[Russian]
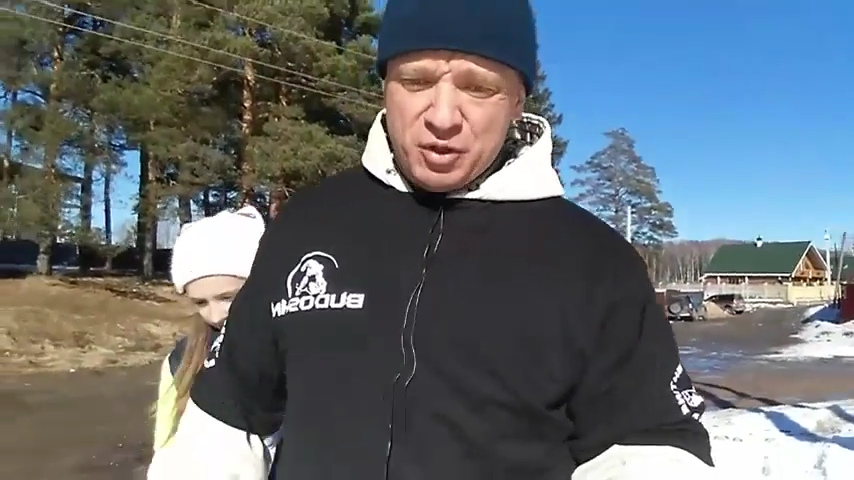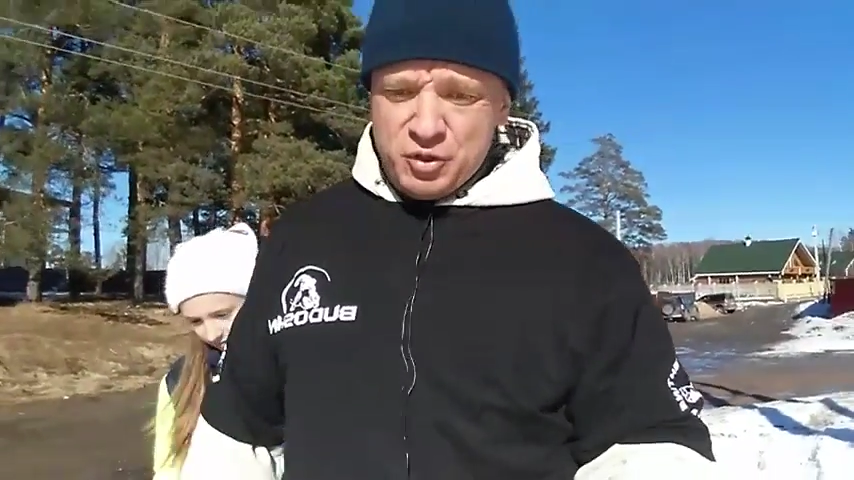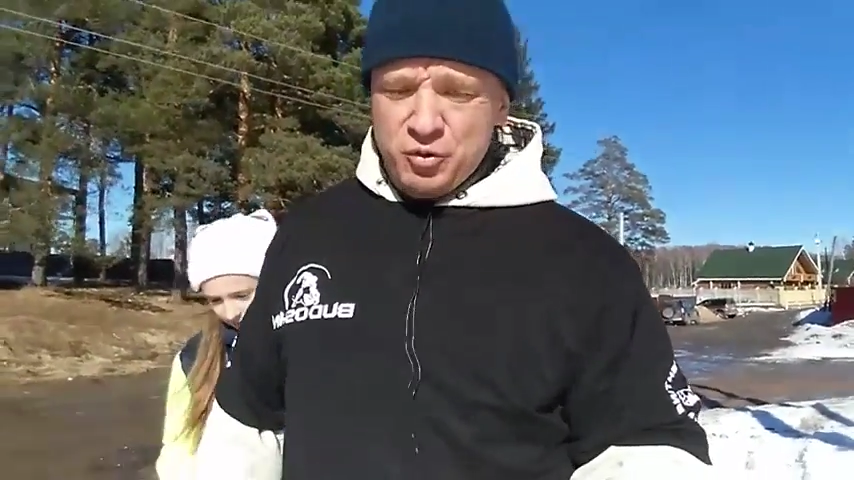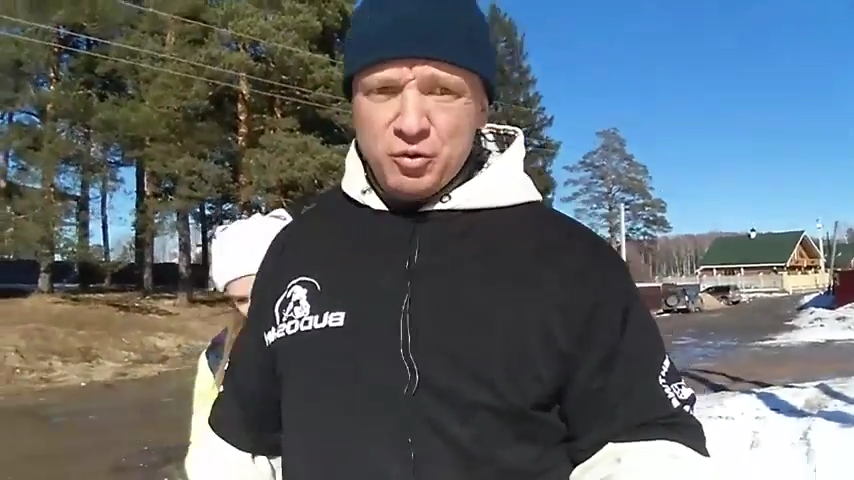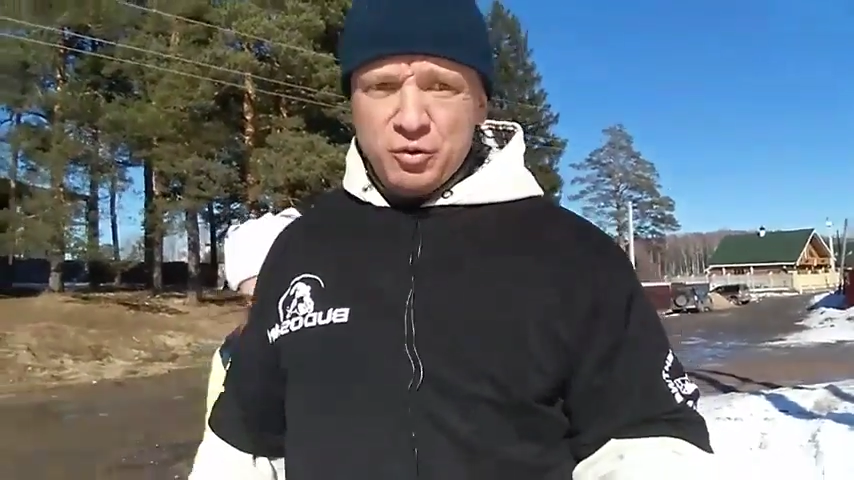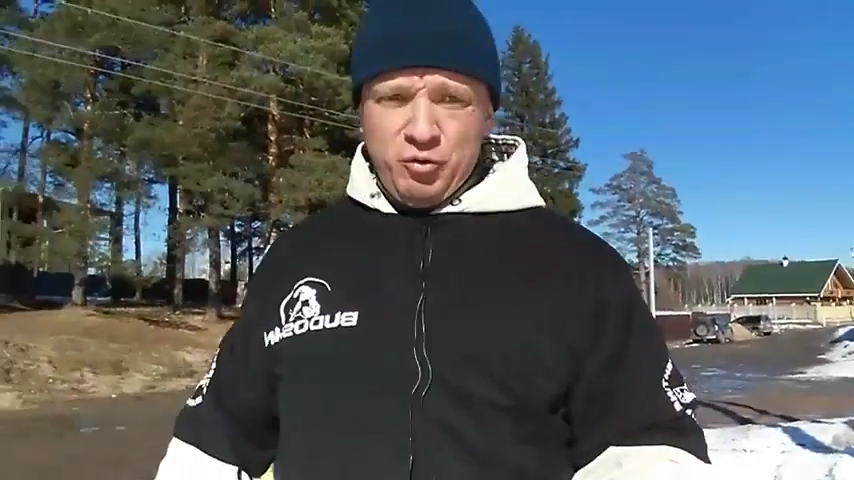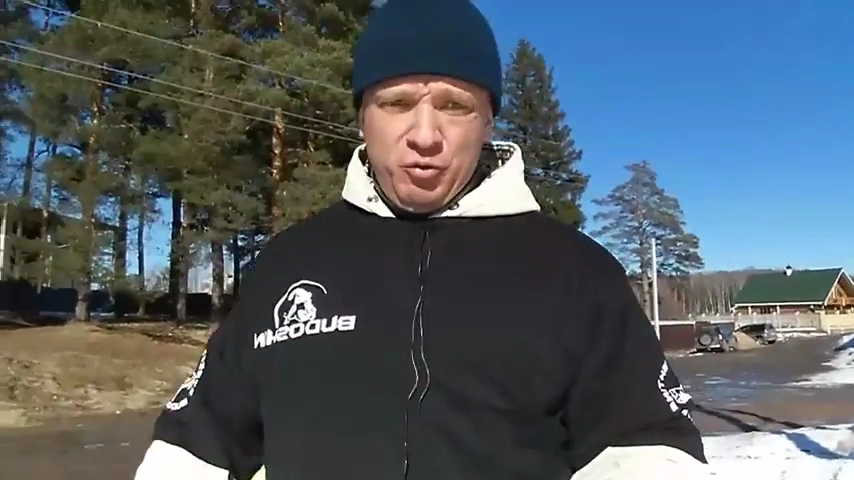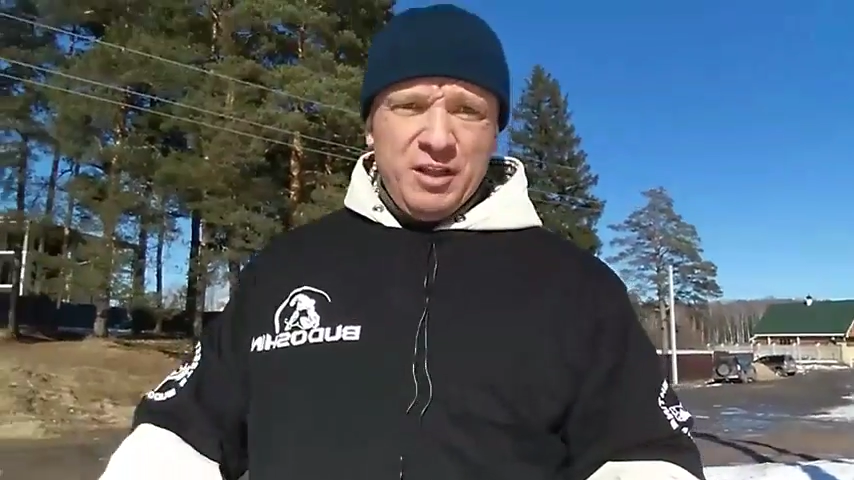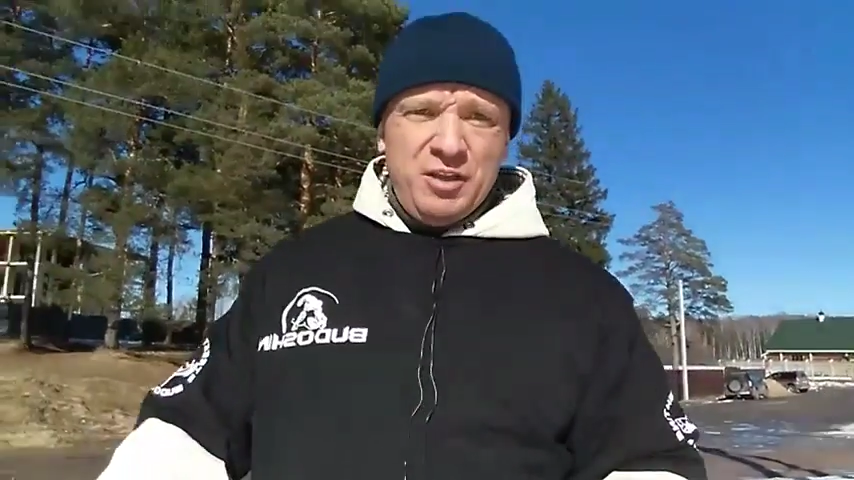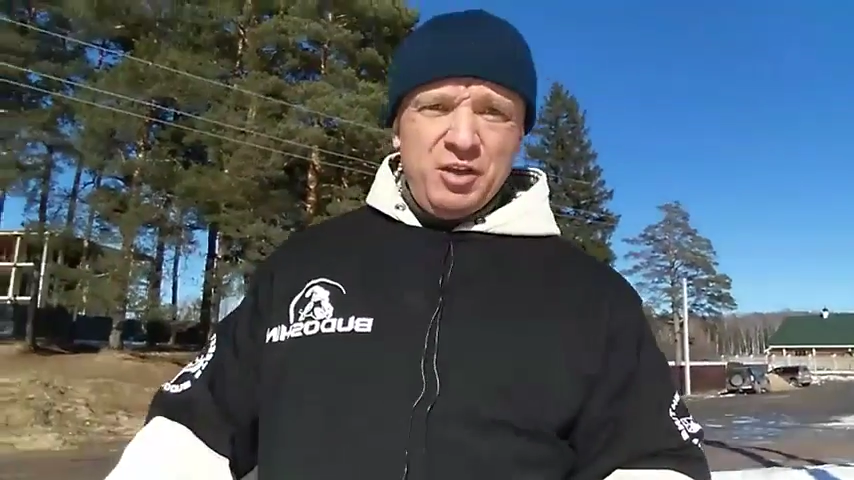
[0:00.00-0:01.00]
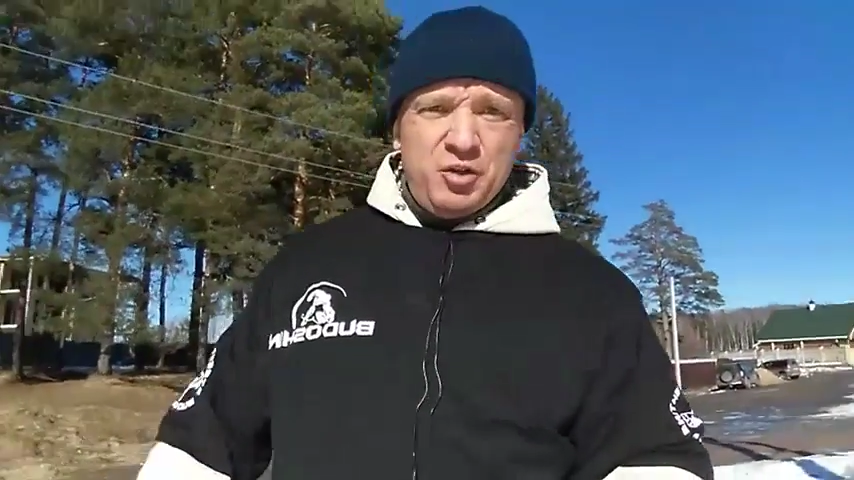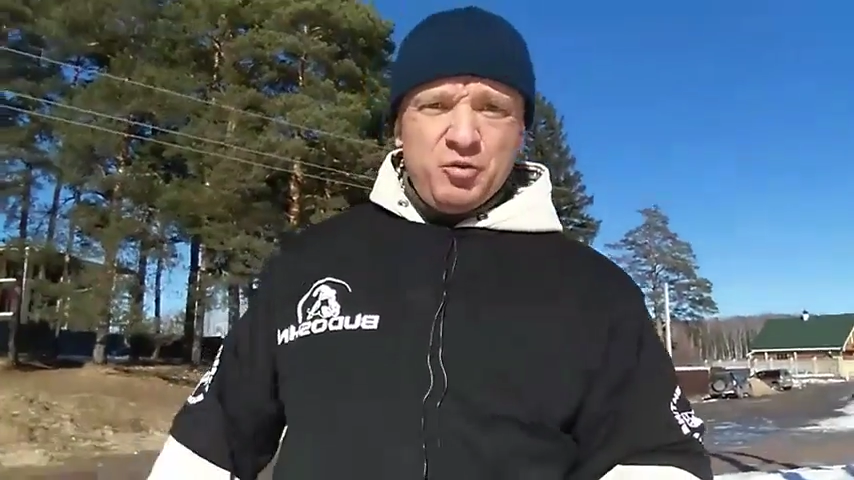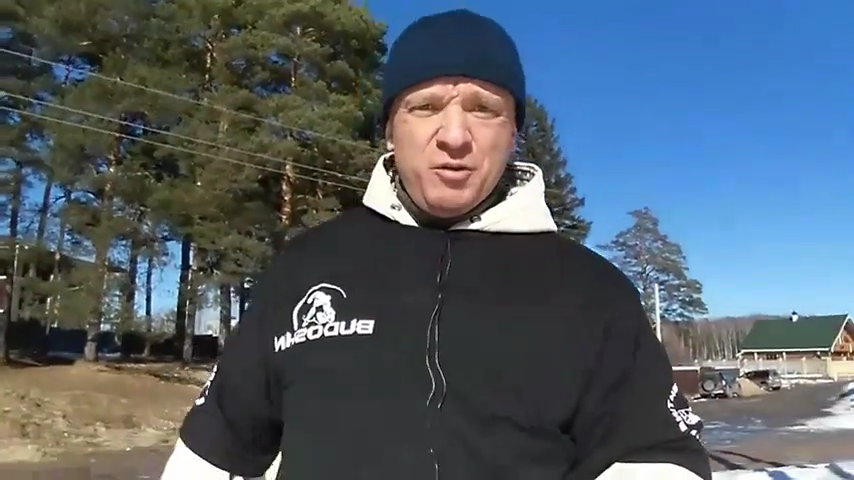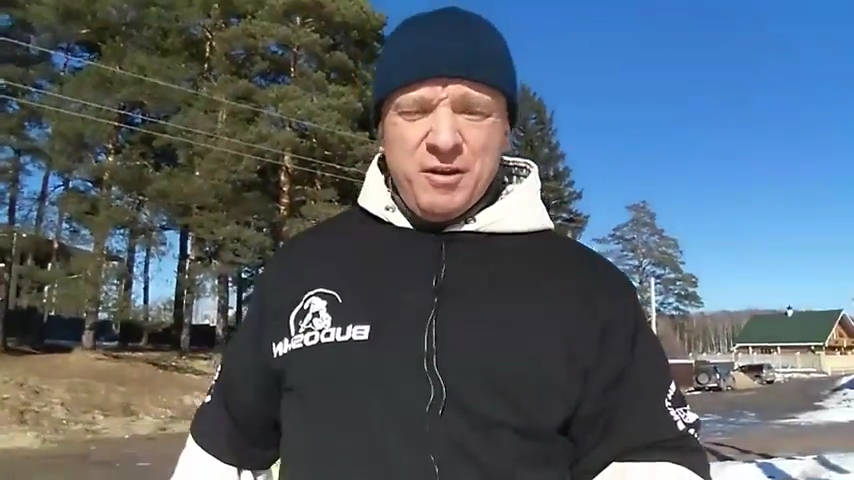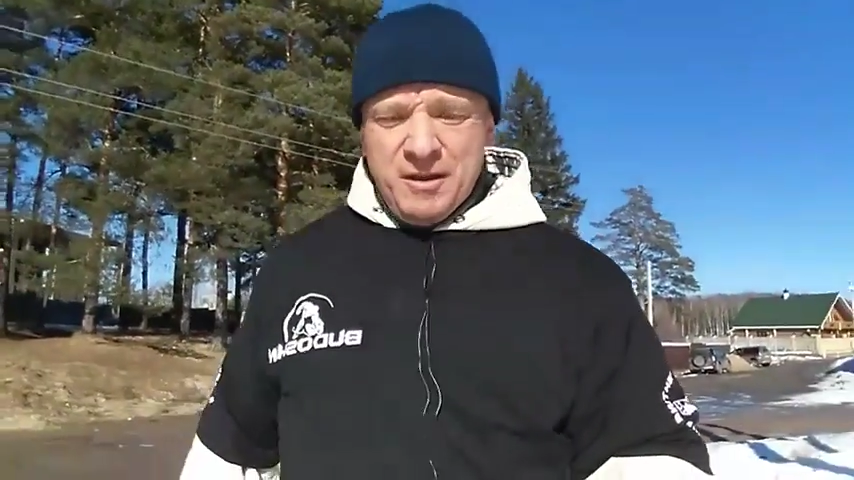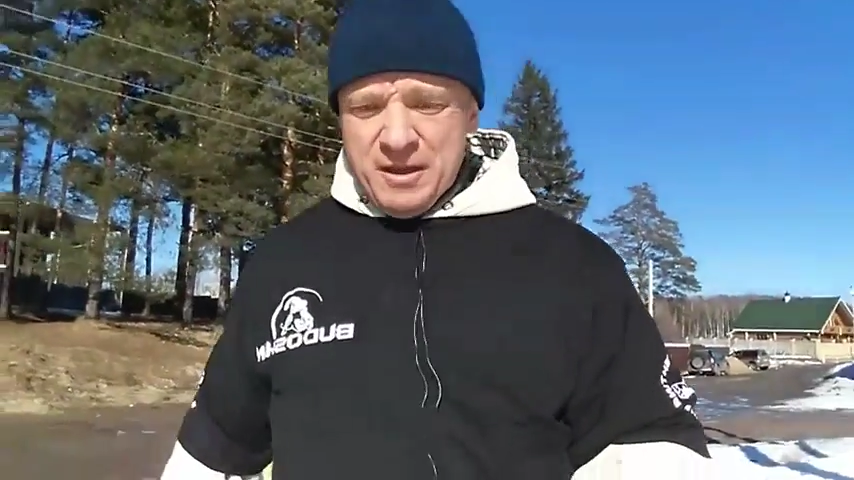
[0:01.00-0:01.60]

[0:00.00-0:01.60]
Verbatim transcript: большую ну, надежду,